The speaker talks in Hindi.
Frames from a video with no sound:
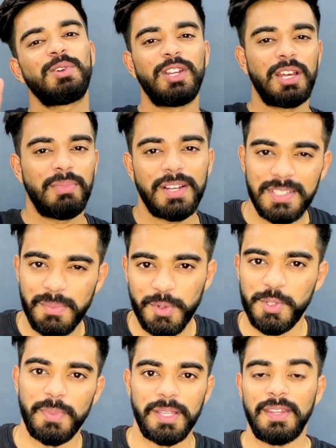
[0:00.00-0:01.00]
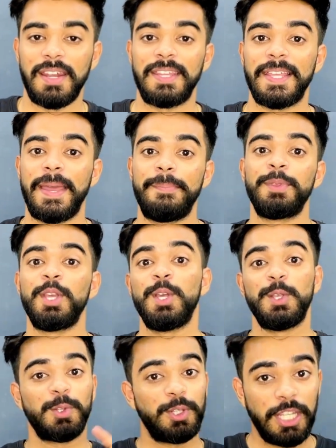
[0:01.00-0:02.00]
को लगभग सब कुछ बंद रहता है
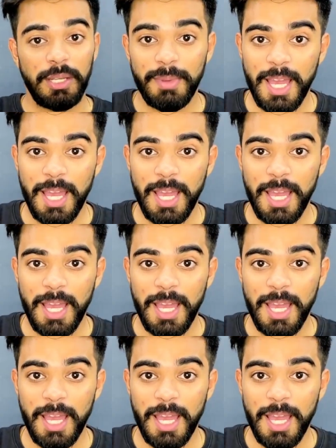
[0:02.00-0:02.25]
सो so, दिन में